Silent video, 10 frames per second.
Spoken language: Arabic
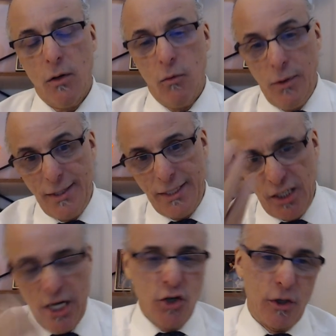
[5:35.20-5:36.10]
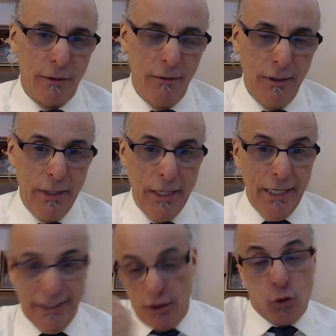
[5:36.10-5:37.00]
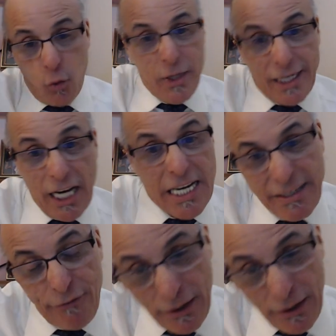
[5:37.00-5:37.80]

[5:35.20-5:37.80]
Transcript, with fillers: الانسان تيهاجر اذا تقول لي كان الجفاء في